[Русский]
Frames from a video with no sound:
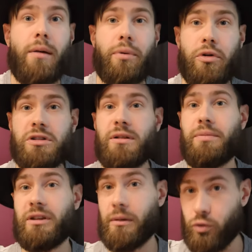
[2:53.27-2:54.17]
Просто
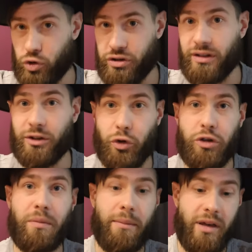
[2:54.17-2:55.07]
потому, что на
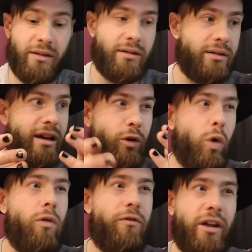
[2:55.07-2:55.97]
тот момент
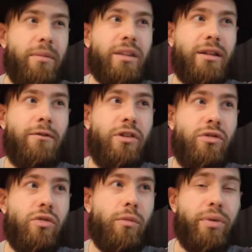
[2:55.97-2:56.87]
такого формата
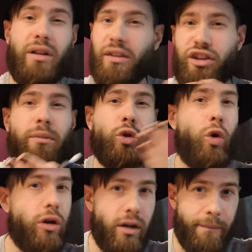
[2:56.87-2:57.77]
видео было
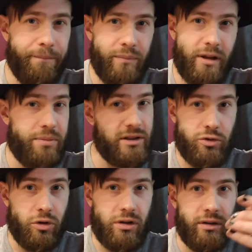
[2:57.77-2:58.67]
немного на
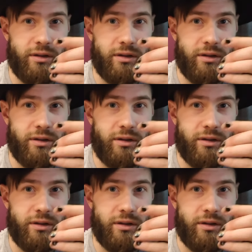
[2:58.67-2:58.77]
просторах